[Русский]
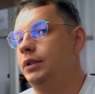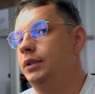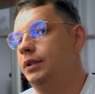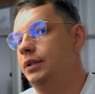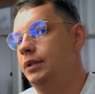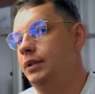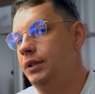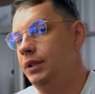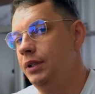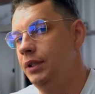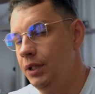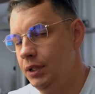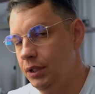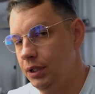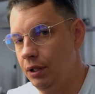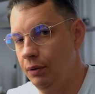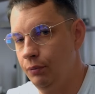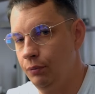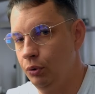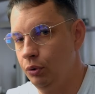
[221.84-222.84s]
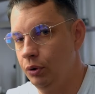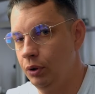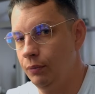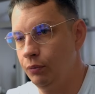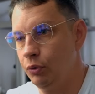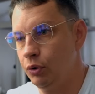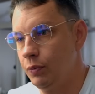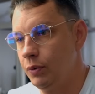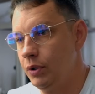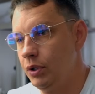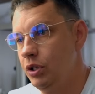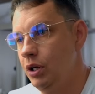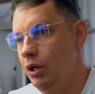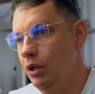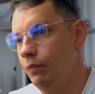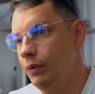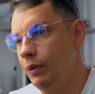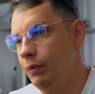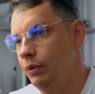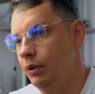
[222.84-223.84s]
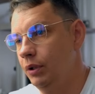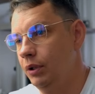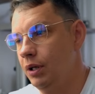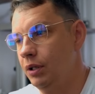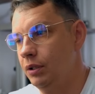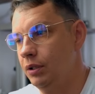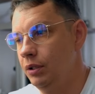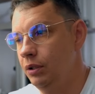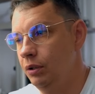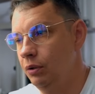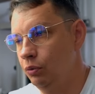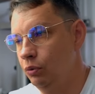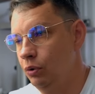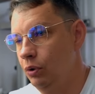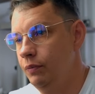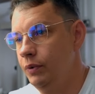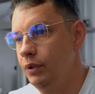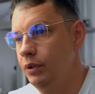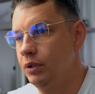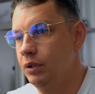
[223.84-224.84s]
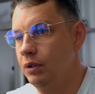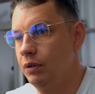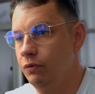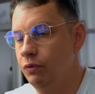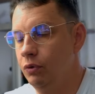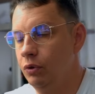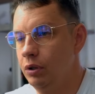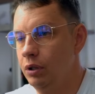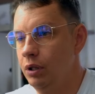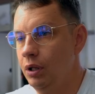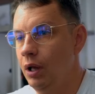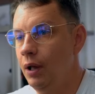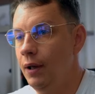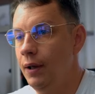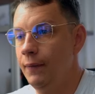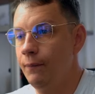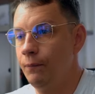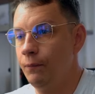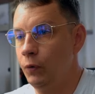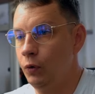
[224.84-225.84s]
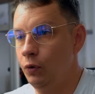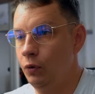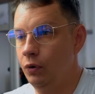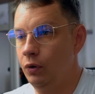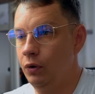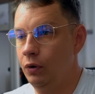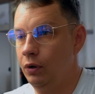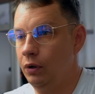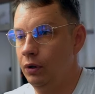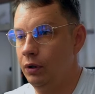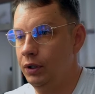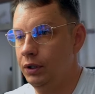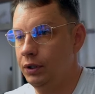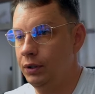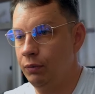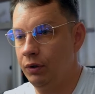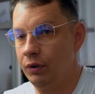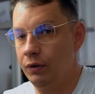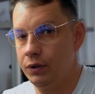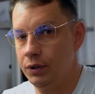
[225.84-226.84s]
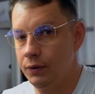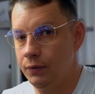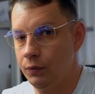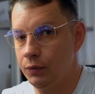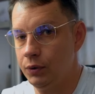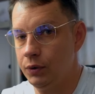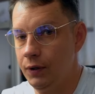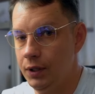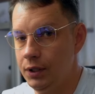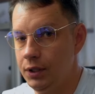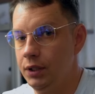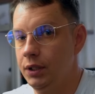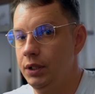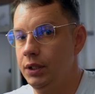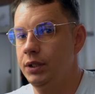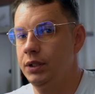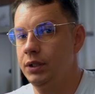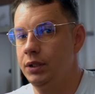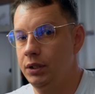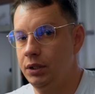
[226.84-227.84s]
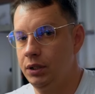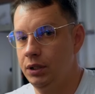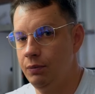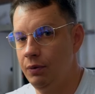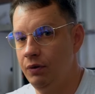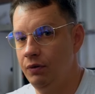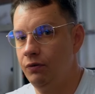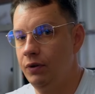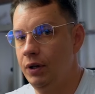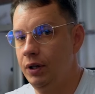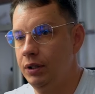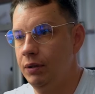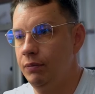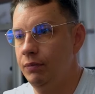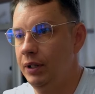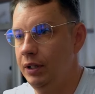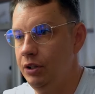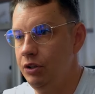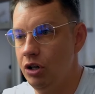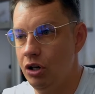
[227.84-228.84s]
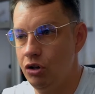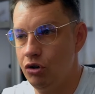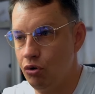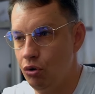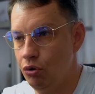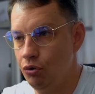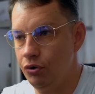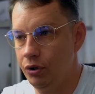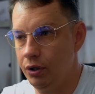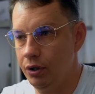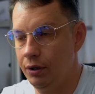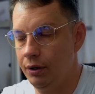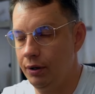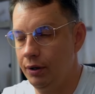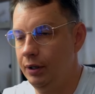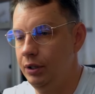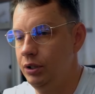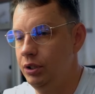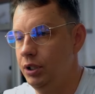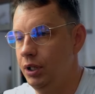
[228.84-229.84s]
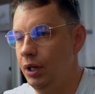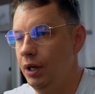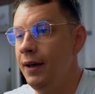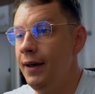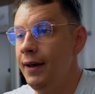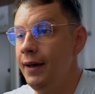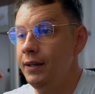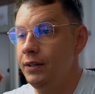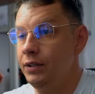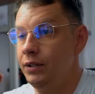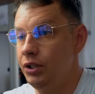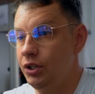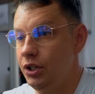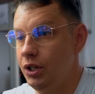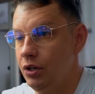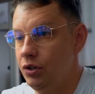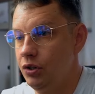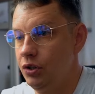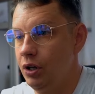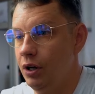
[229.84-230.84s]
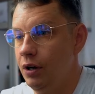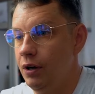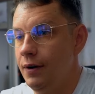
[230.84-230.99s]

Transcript: сидеть за компьютером. То есть поначалу мне было как-то неудобно, дискомфортно, но это было в основном связано с самим фактом наличия очков на лице. Сейчас же